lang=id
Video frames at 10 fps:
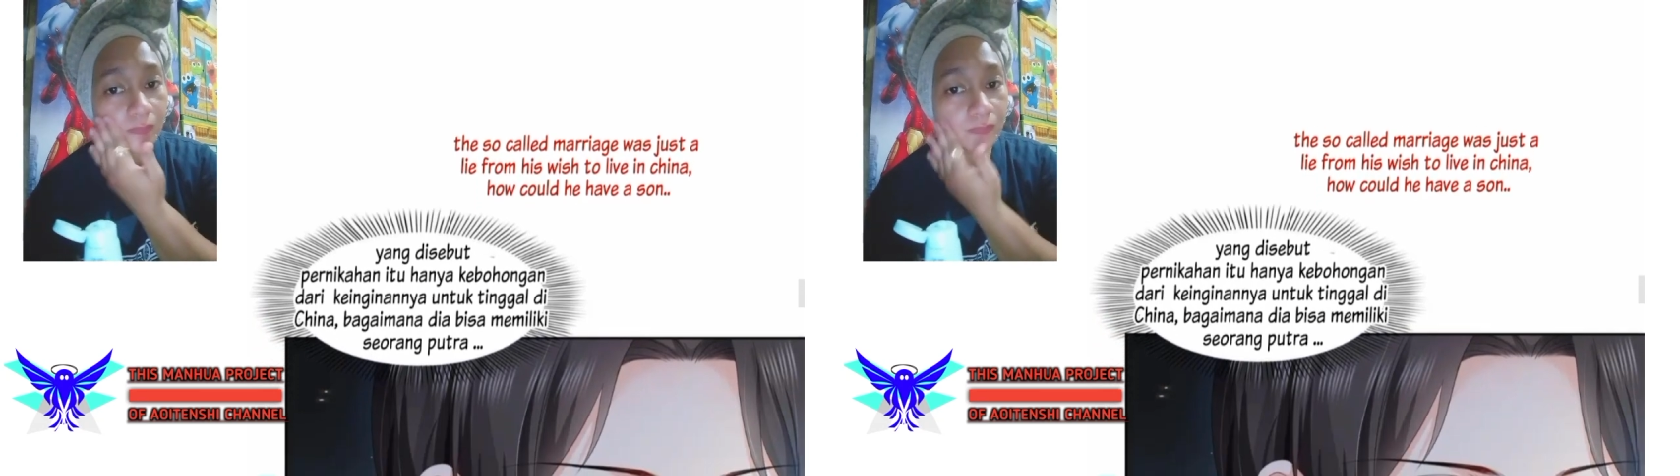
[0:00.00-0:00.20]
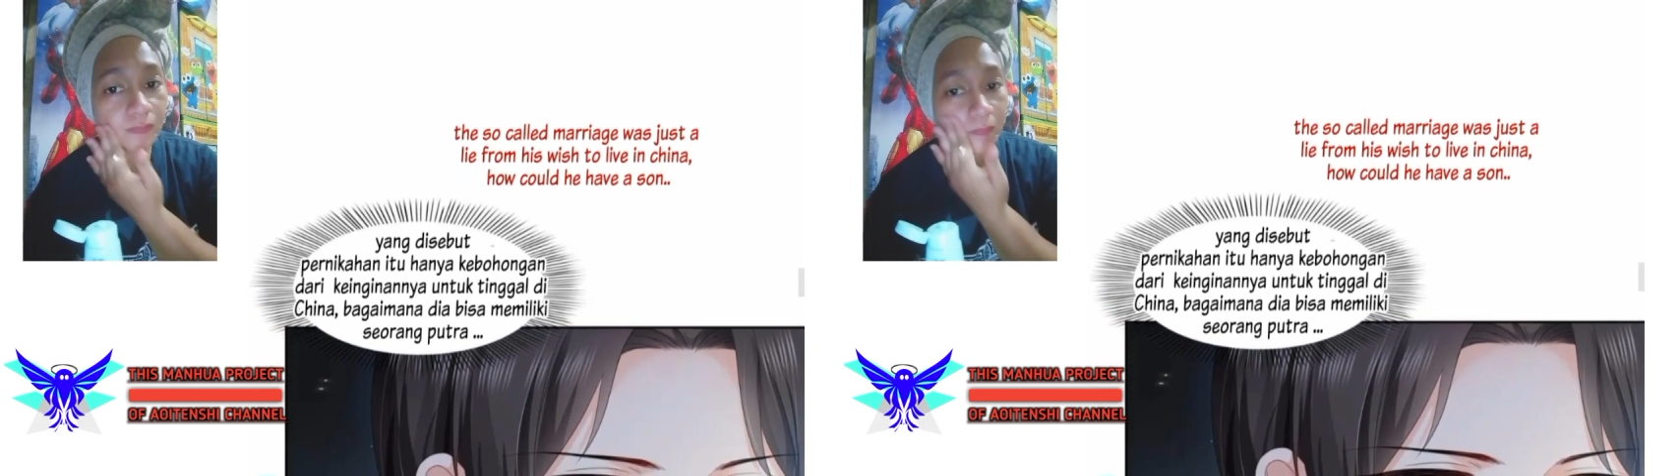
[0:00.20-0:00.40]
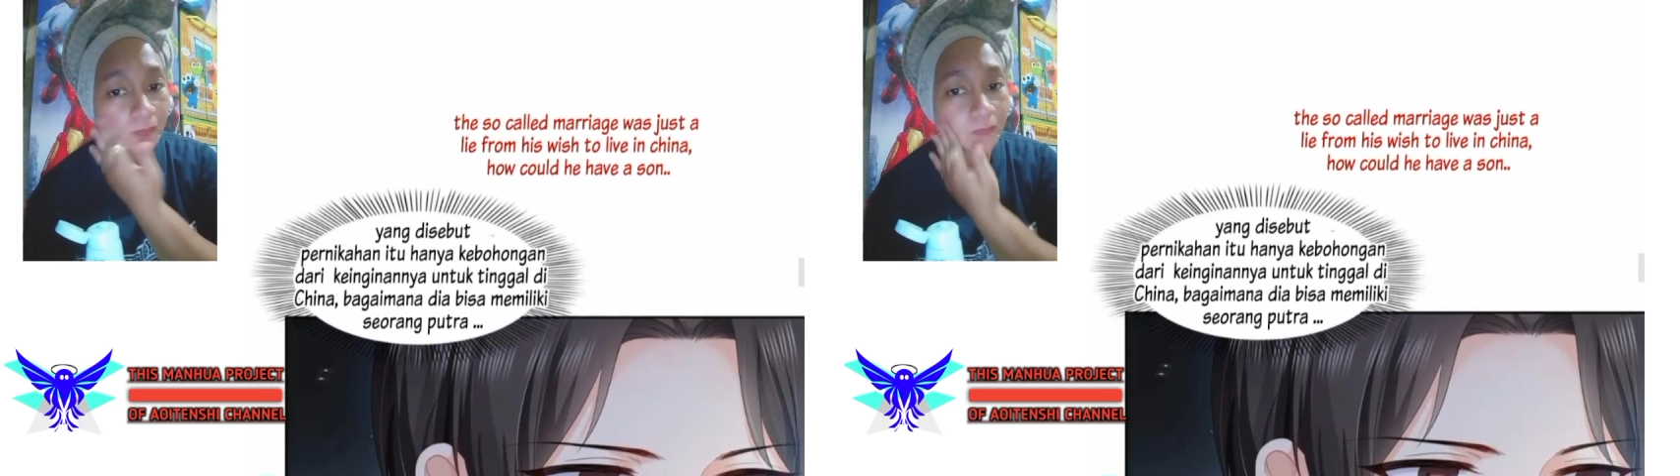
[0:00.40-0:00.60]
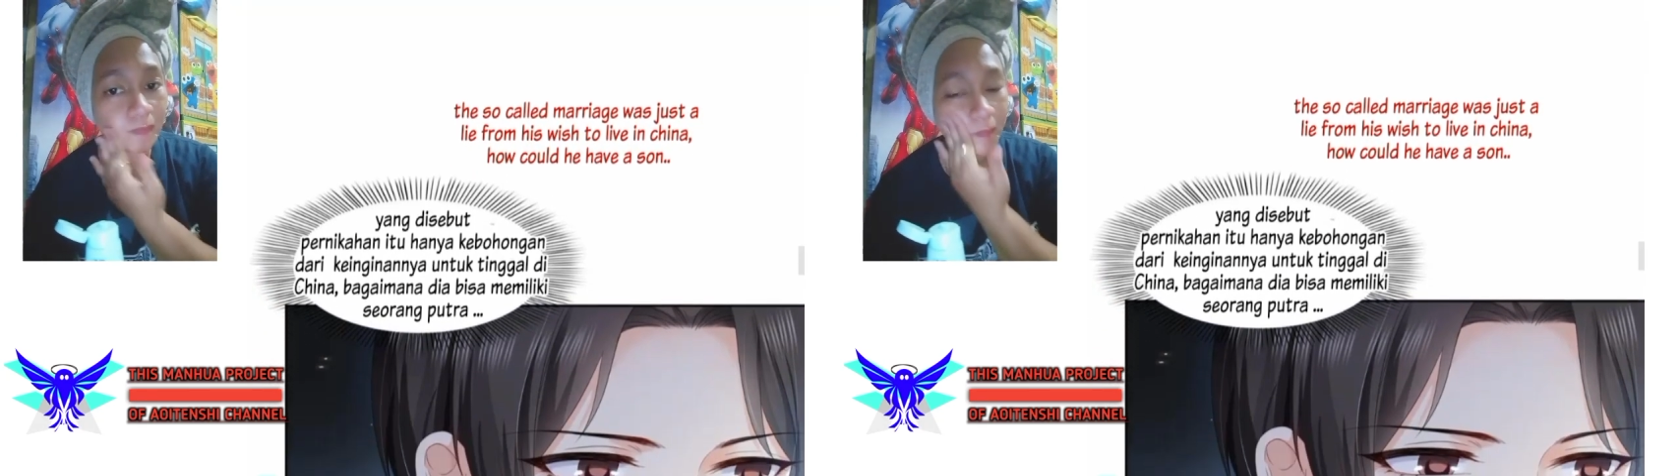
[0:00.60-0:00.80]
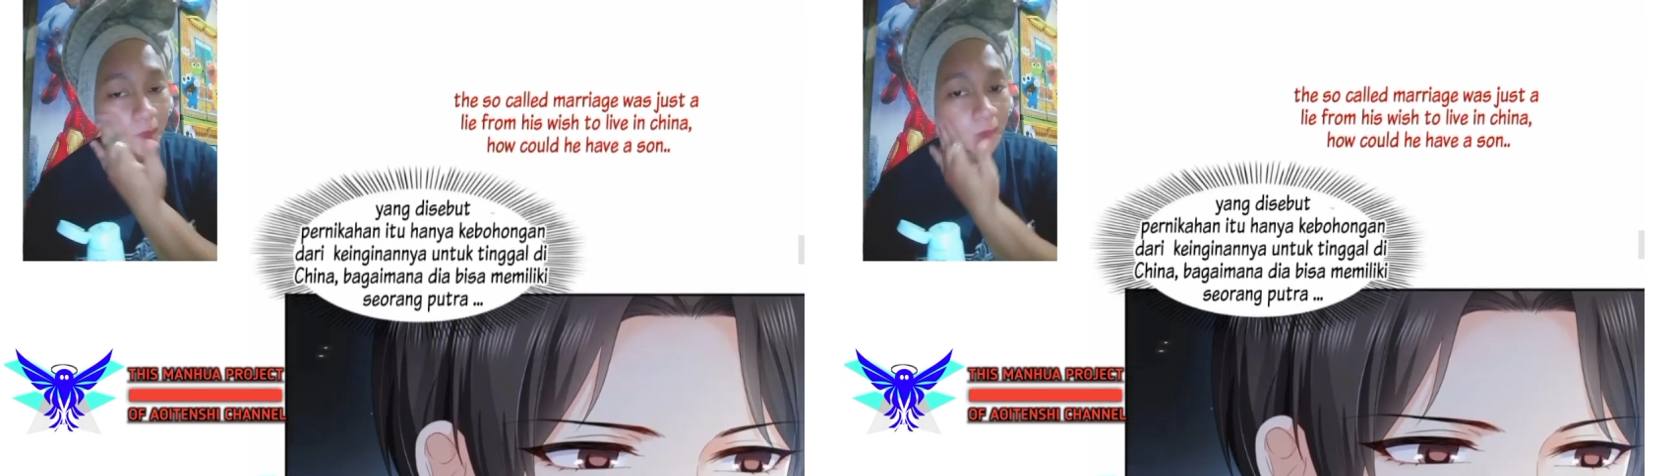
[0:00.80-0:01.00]
e,
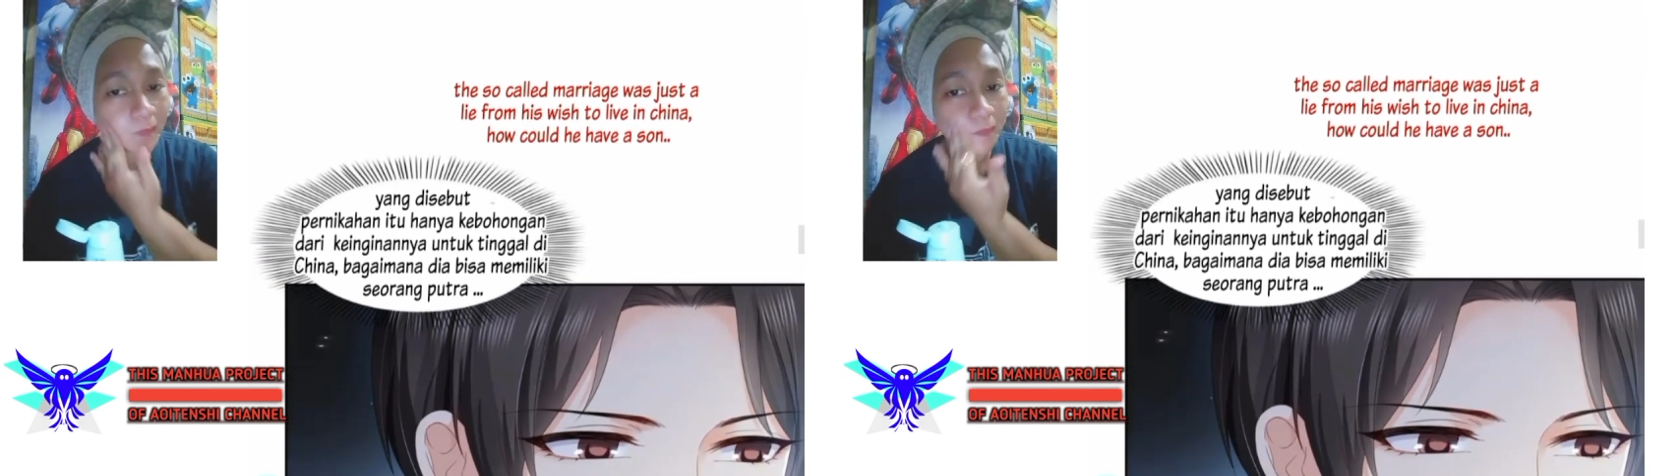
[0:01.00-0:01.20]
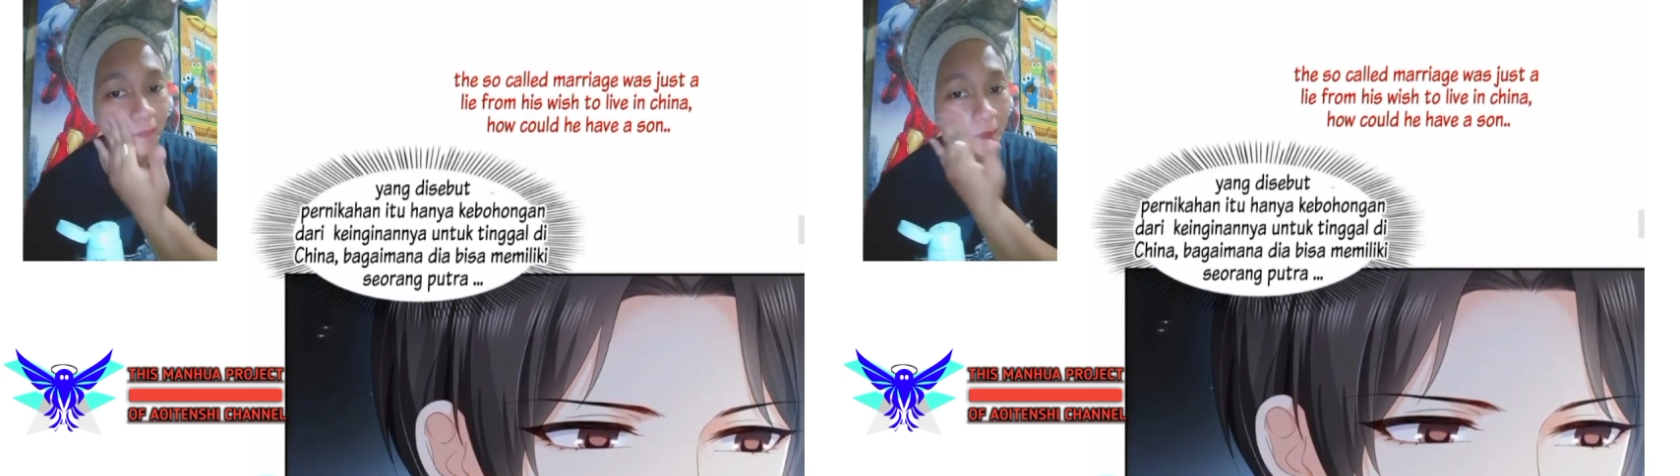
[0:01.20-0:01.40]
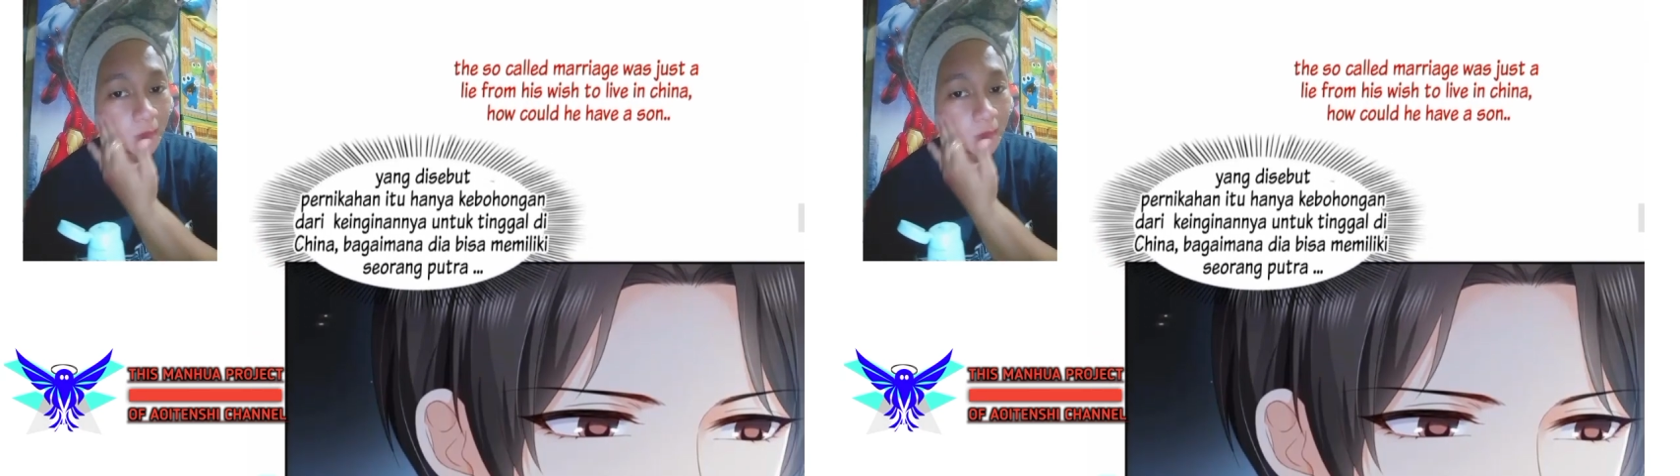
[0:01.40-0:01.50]
merasa